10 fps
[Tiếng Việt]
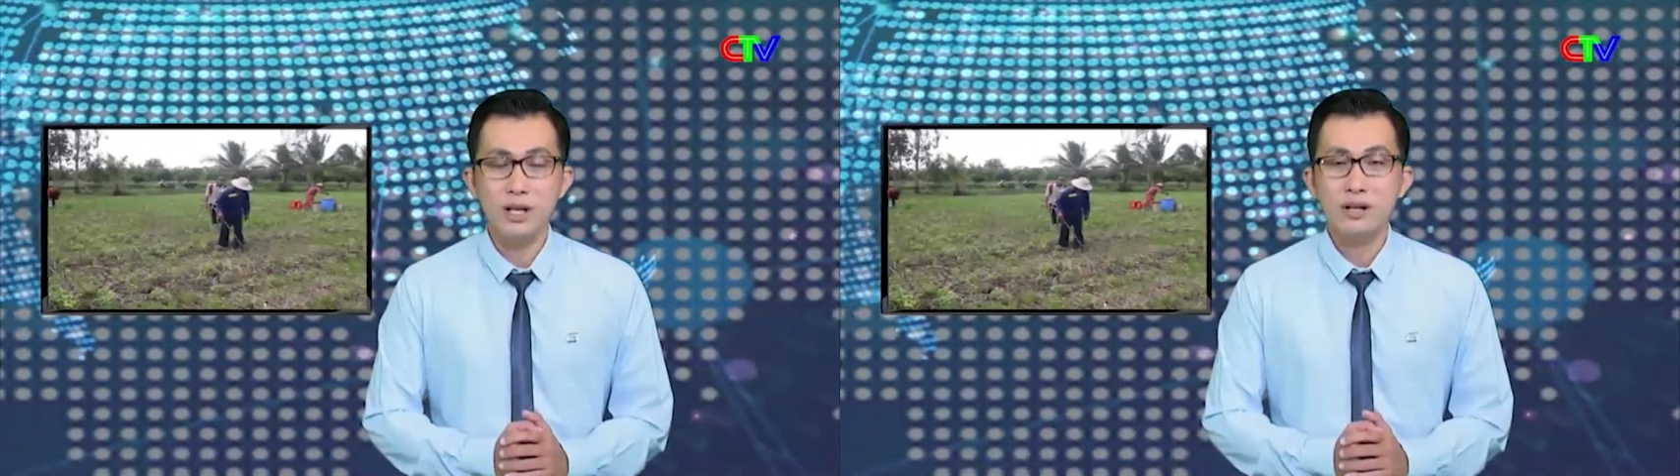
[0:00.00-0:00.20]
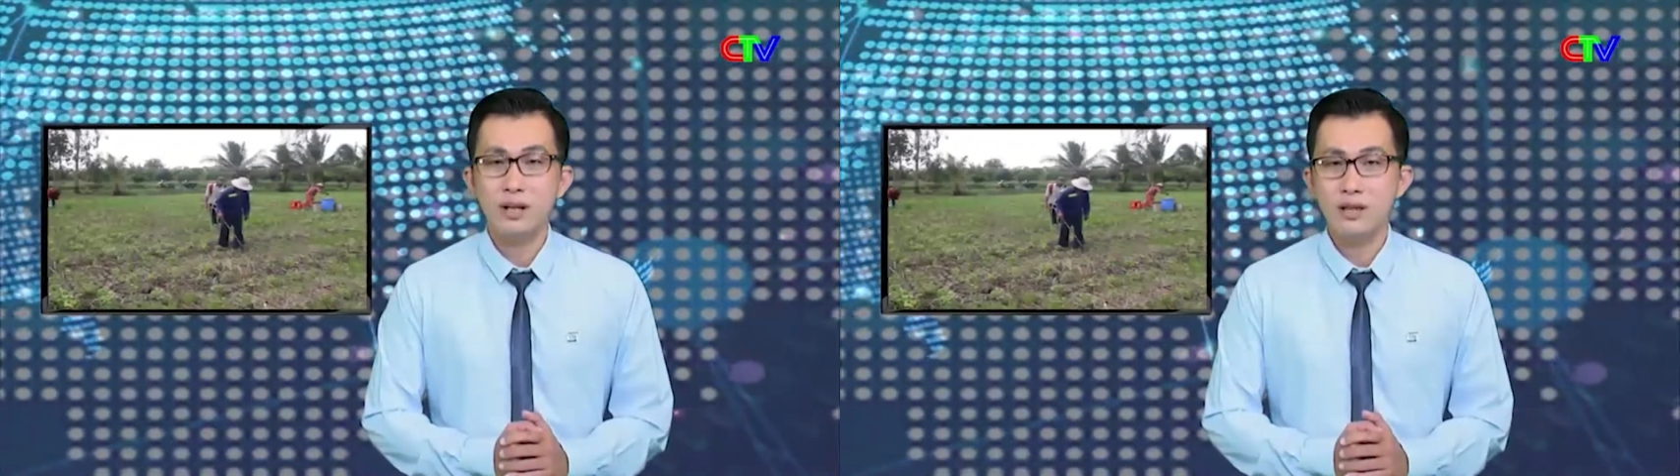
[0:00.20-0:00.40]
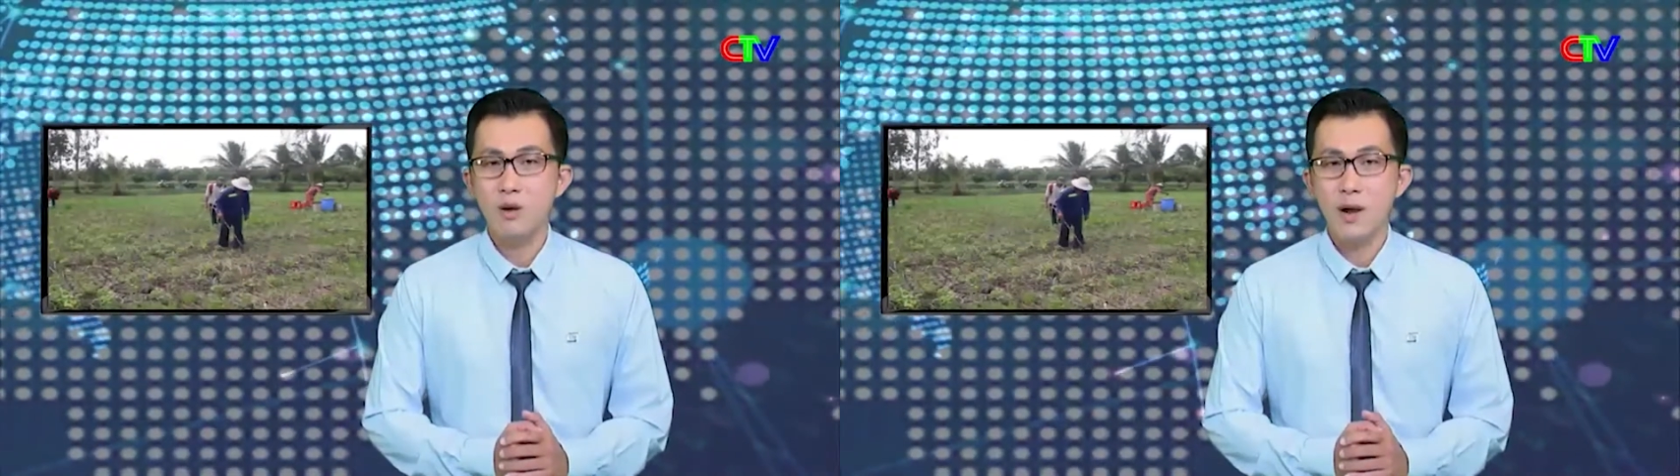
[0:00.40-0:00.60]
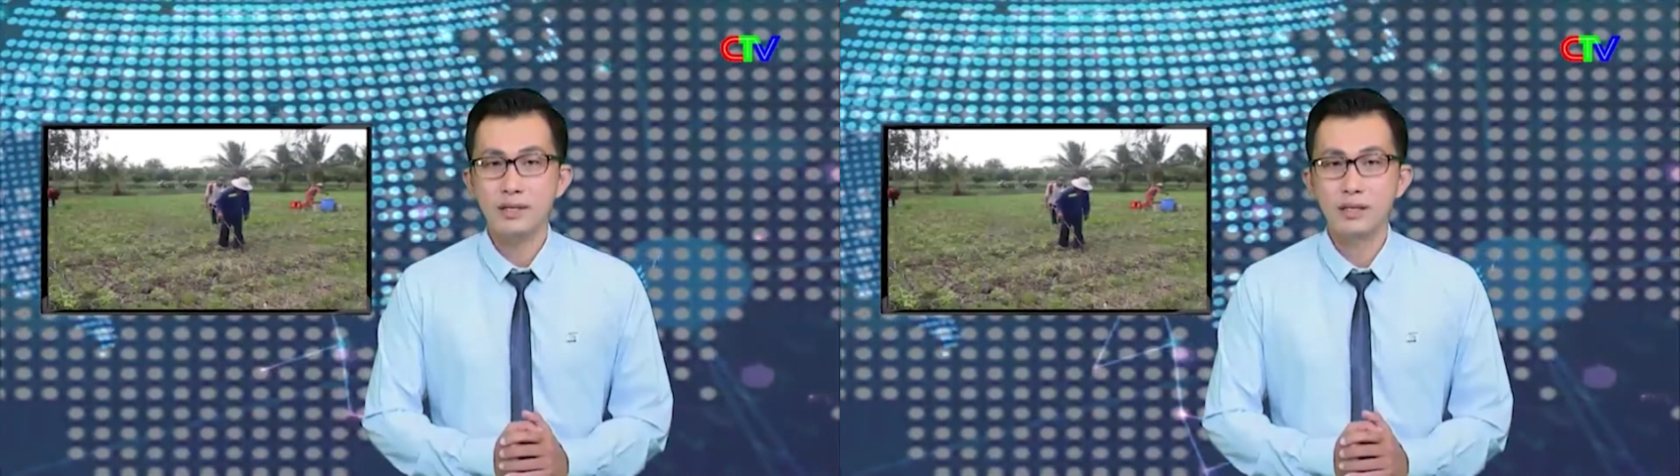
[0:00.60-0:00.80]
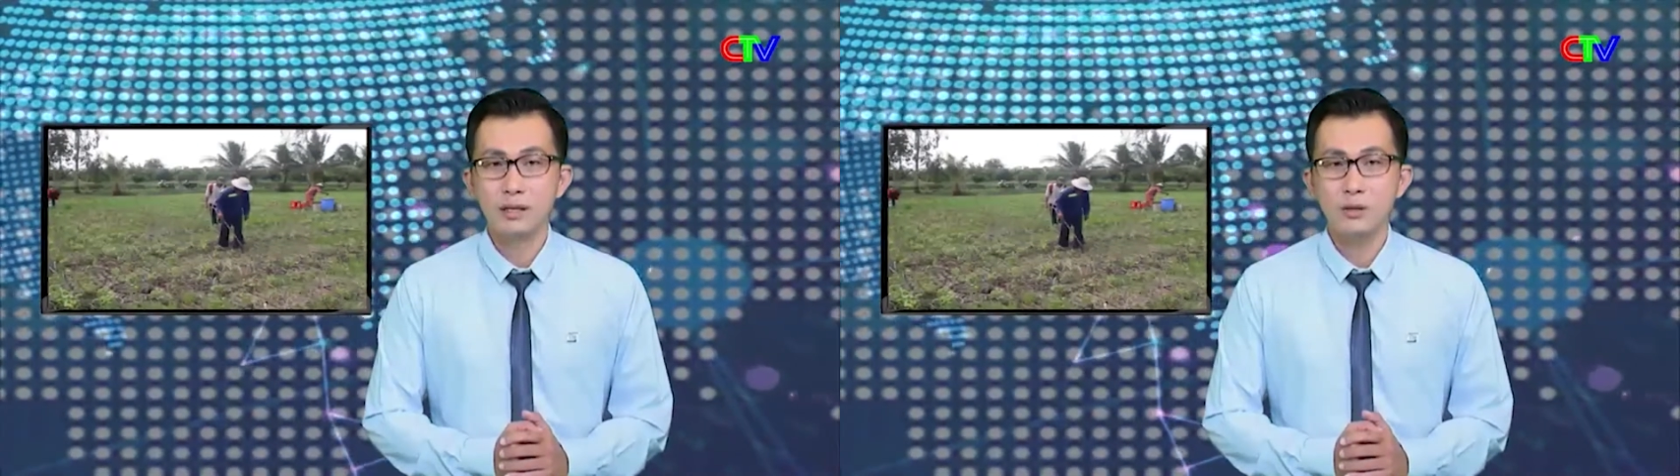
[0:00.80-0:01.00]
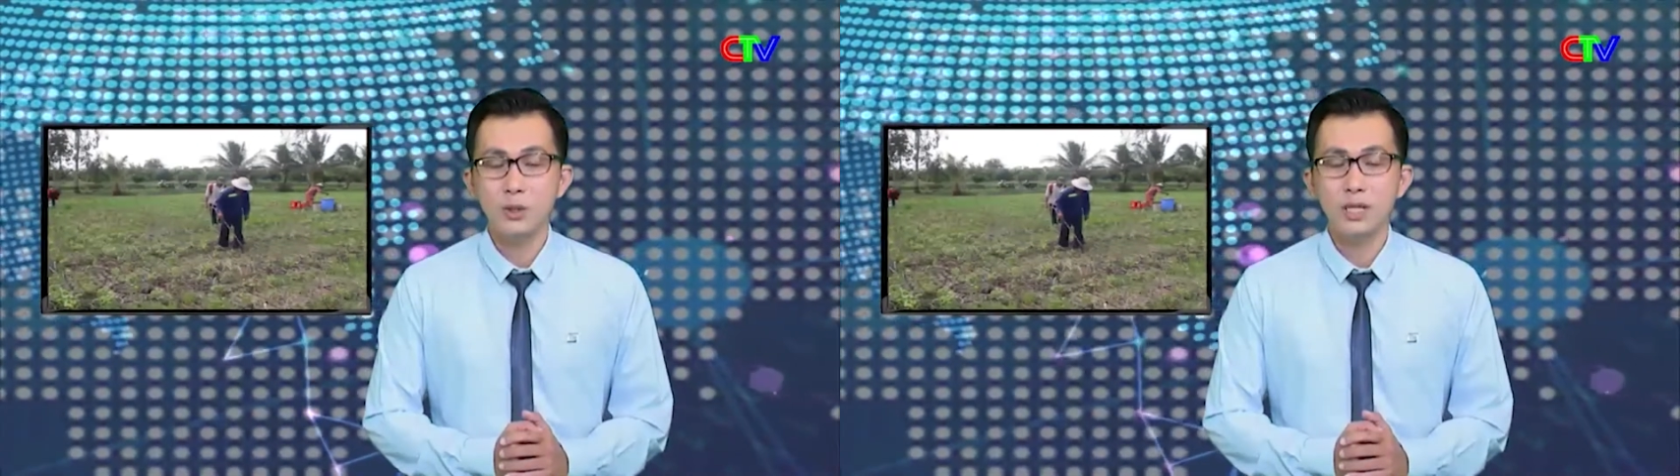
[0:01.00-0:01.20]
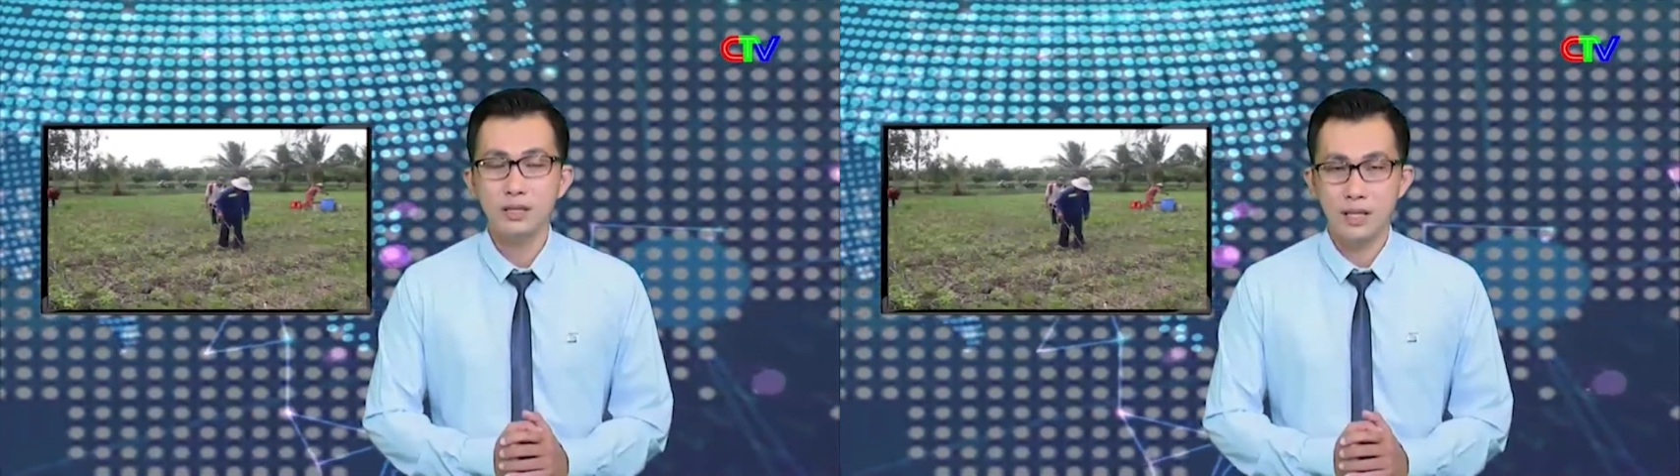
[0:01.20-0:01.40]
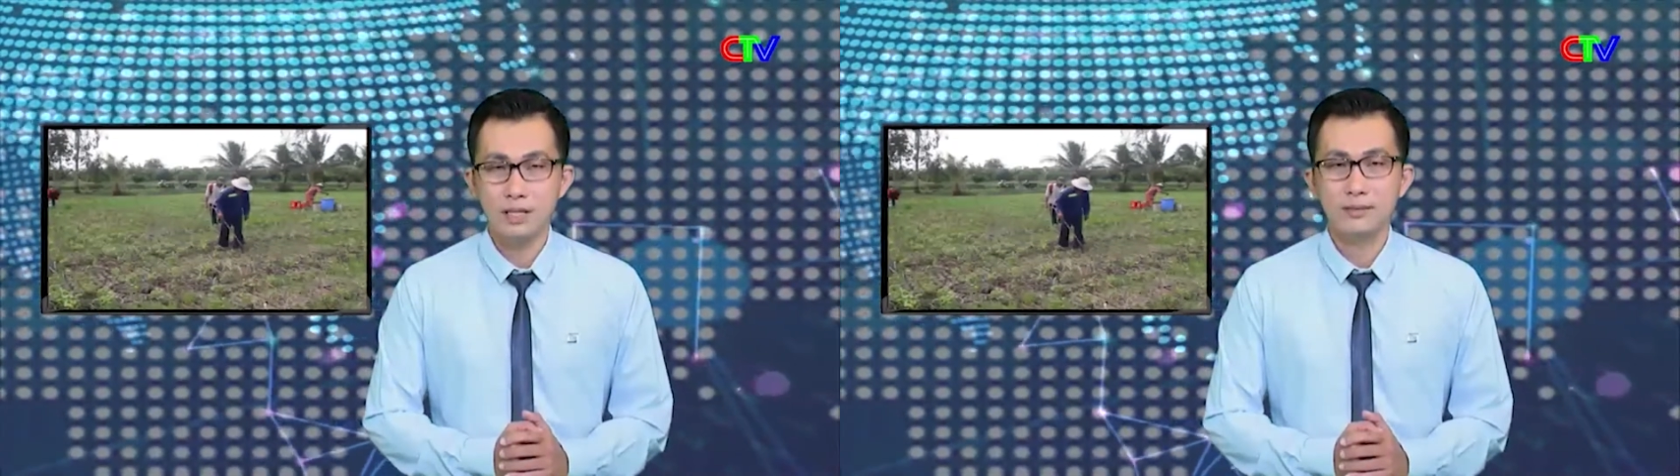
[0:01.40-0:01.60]
là do ảnh hưởng của thời
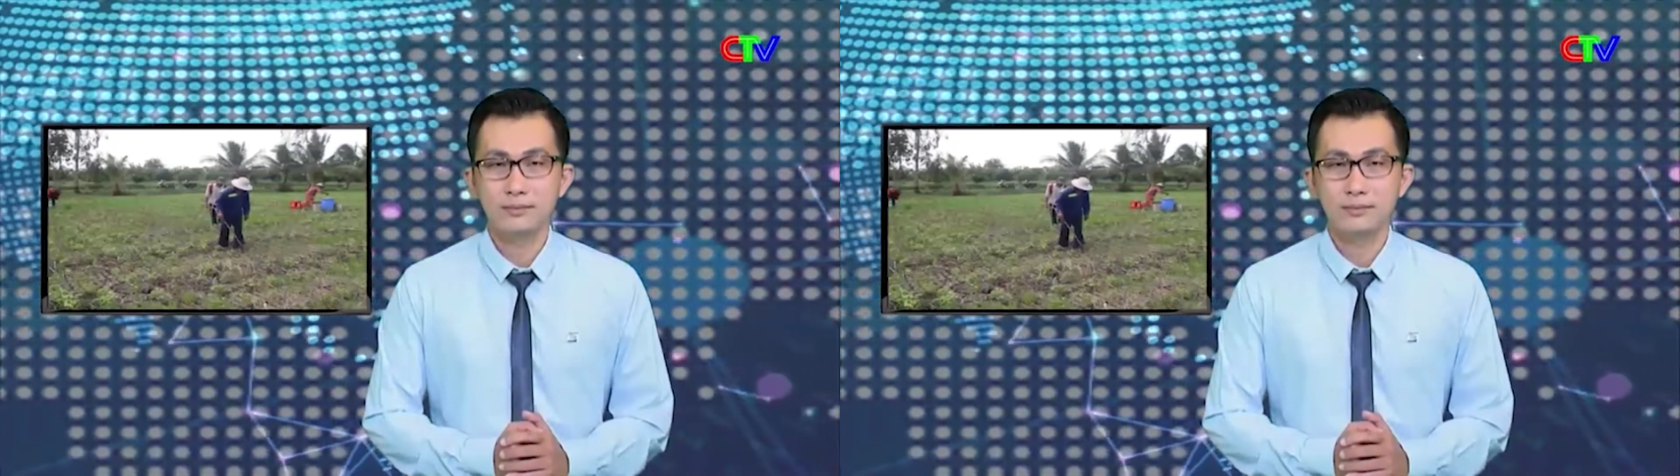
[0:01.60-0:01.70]
tiết.